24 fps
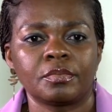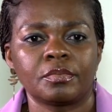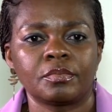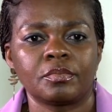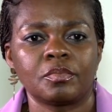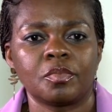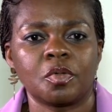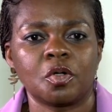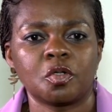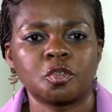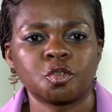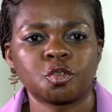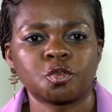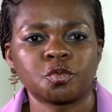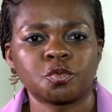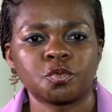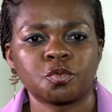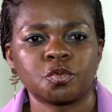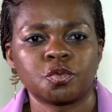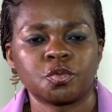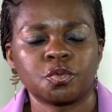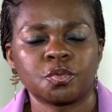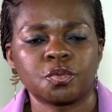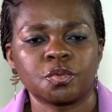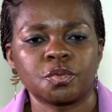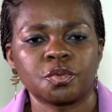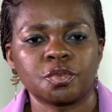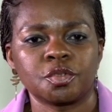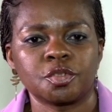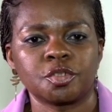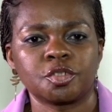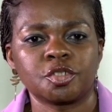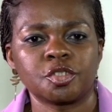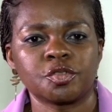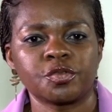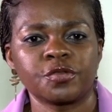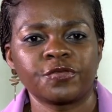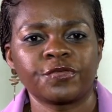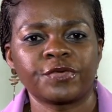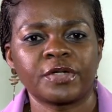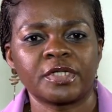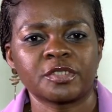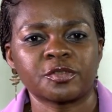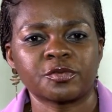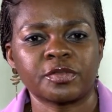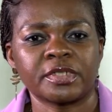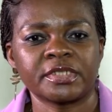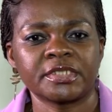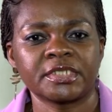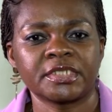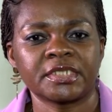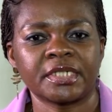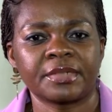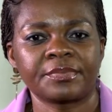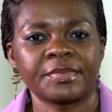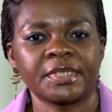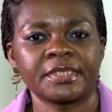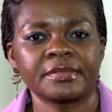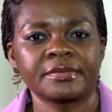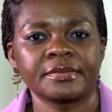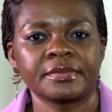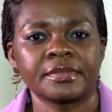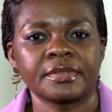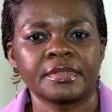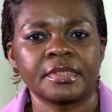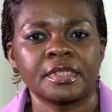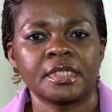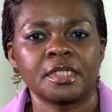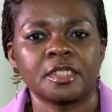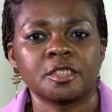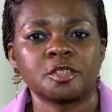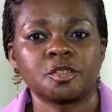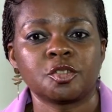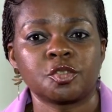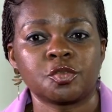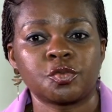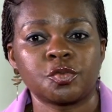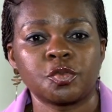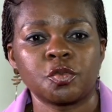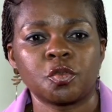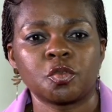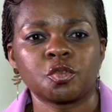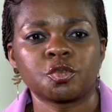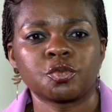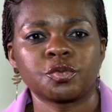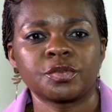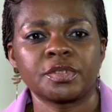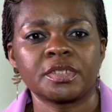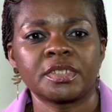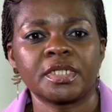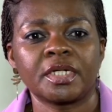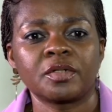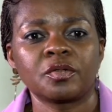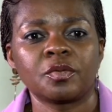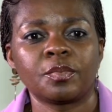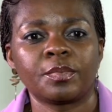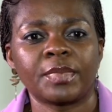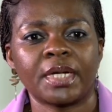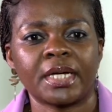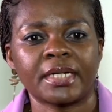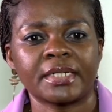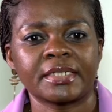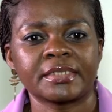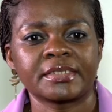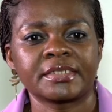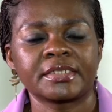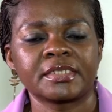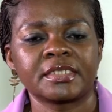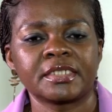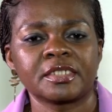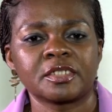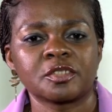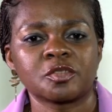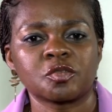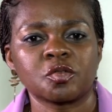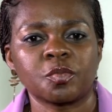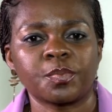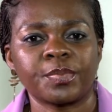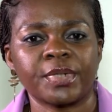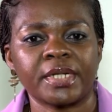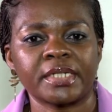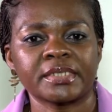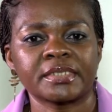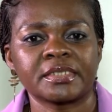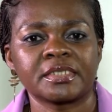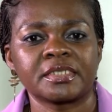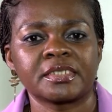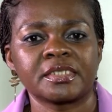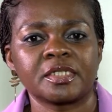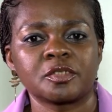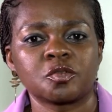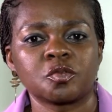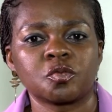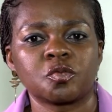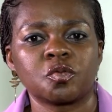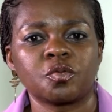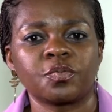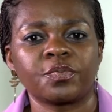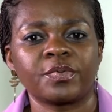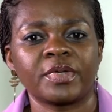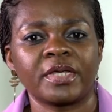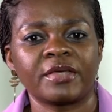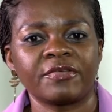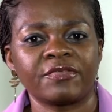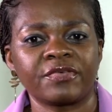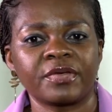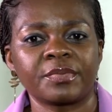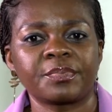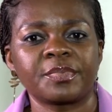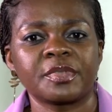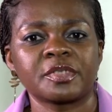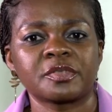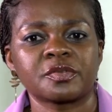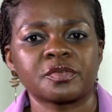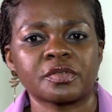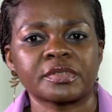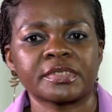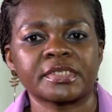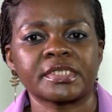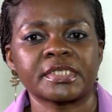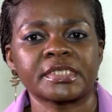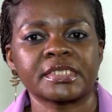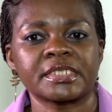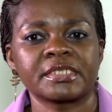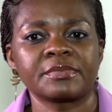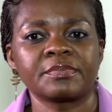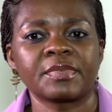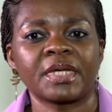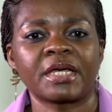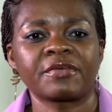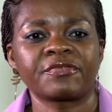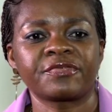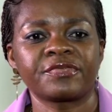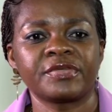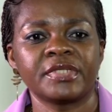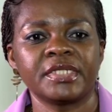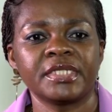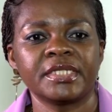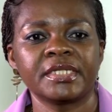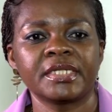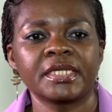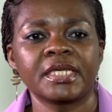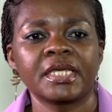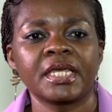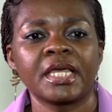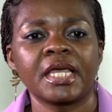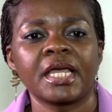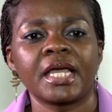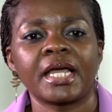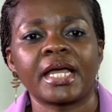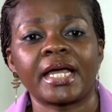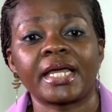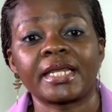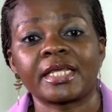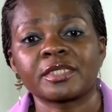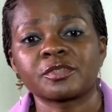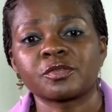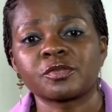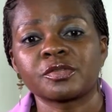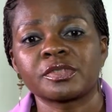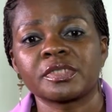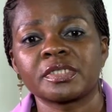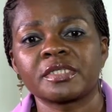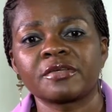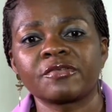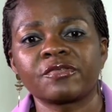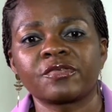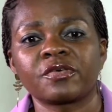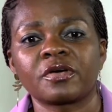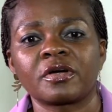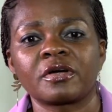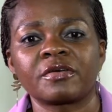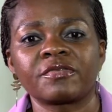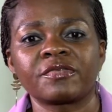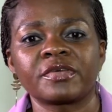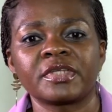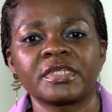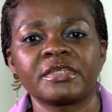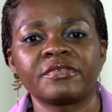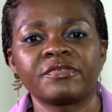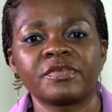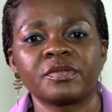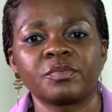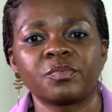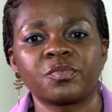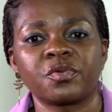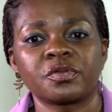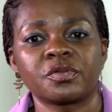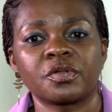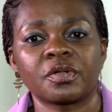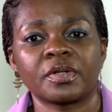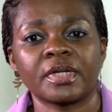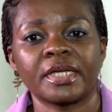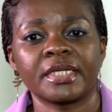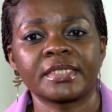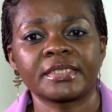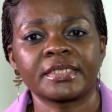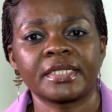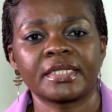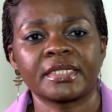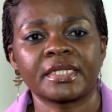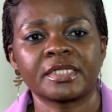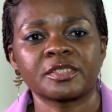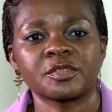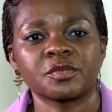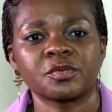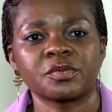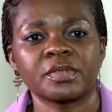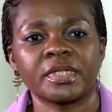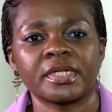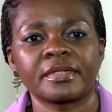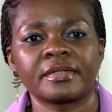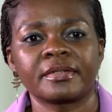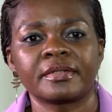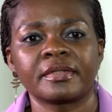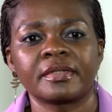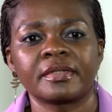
Bonjour, je suis François Njamen. Je suis aujourd'hui dans le marketing des réseaux partisans du groupe FFP Sourcet Team affilié à la société Forever Living Product International.